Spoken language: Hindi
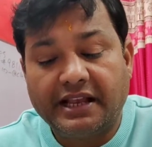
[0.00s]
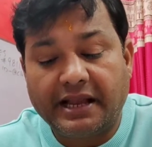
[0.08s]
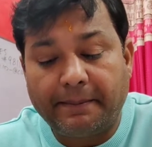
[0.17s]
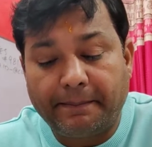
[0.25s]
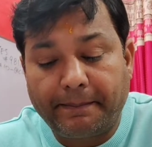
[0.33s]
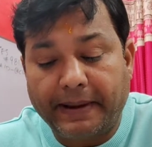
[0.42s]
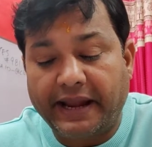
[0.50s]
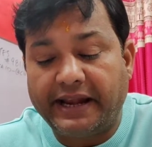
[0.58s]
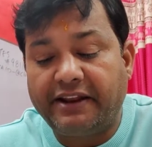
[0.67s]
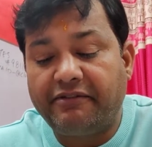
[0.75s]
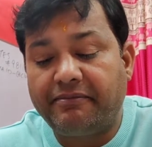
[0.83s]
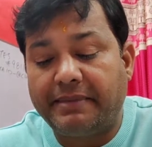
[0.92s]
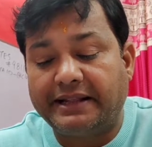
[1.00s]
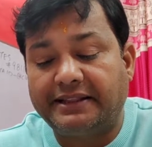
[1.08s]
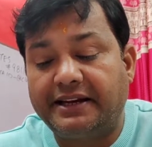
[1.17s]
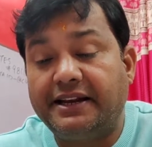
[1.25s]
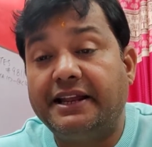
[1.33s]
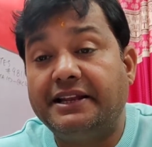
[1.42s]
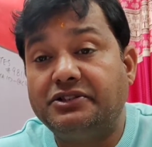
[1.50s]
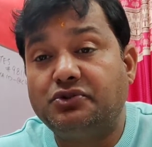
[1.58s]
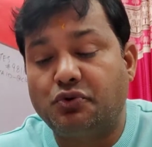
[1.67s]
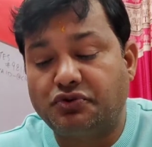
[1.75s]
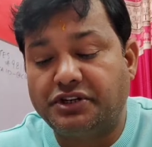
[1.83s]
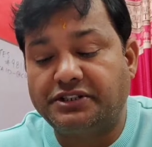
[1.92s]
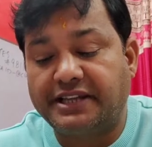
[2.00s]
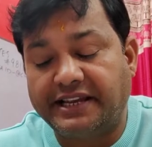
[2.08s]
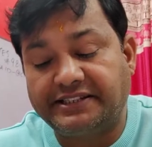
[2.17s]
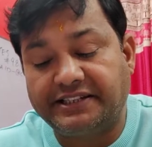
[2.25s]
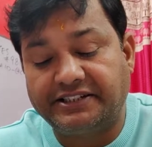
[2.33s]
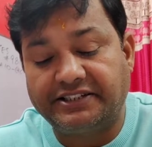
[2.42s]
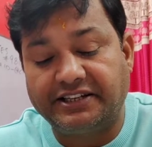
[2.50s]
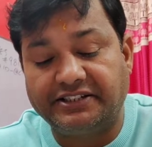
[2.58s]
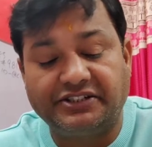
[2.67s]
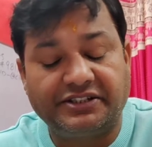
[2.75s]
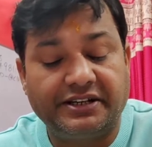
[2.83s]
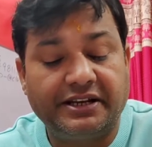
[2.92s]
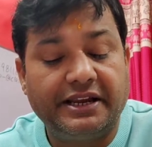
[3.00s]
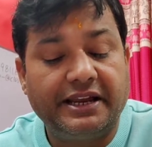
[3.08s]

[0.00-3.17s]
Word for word: कंपेरेटिव मैथड इन सोशल साइंस रिसर्च